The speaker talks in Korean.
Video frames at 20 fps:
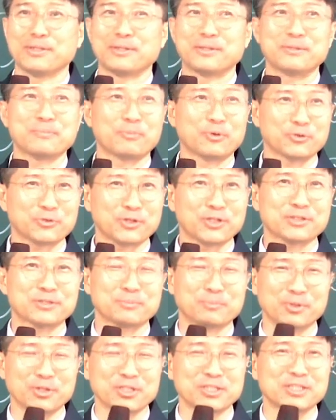네 모태에서
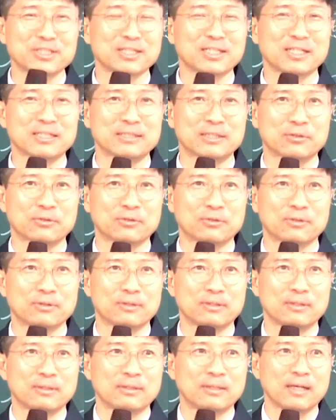뭘 신앙했냐고.
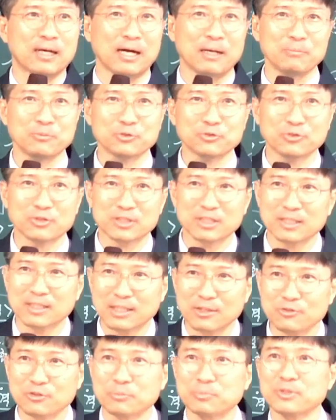아무것도
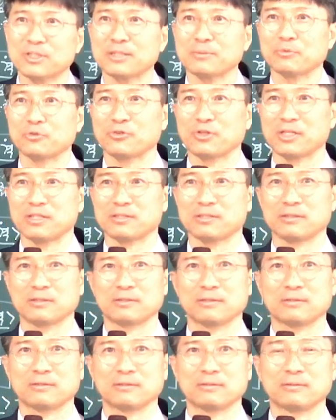신앙할 수 없잖아
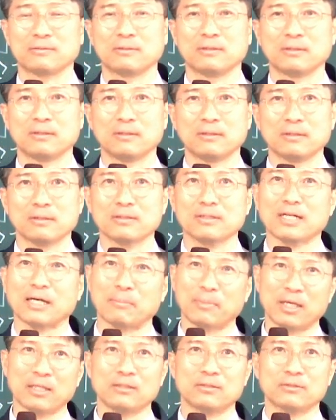모태에서는. 그러니까
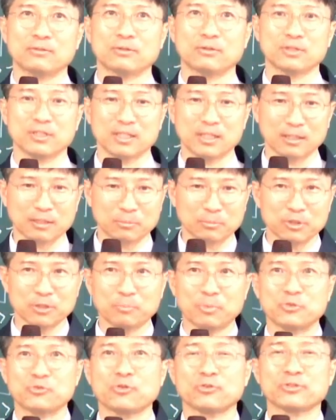가만히 있는 거야. 네가 어머니
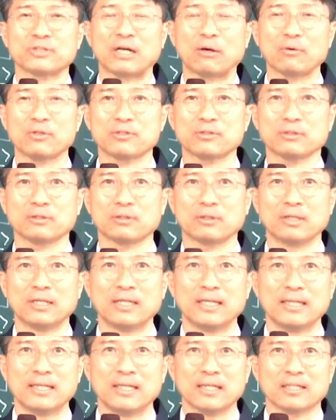뱃속에서 나와서
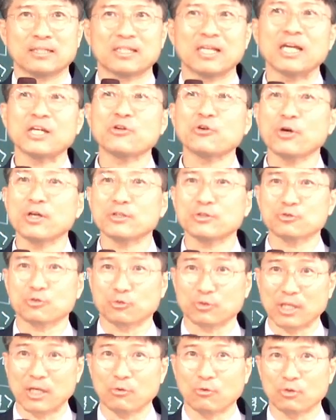그러니까 태교에는
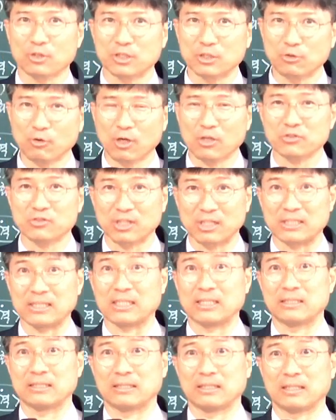좋다고 기도하고
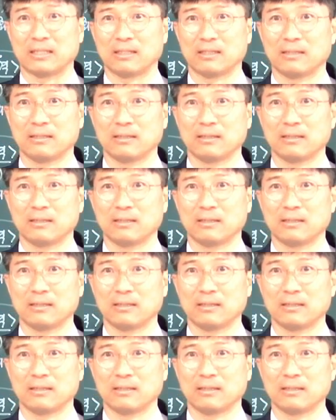찬양하는 게.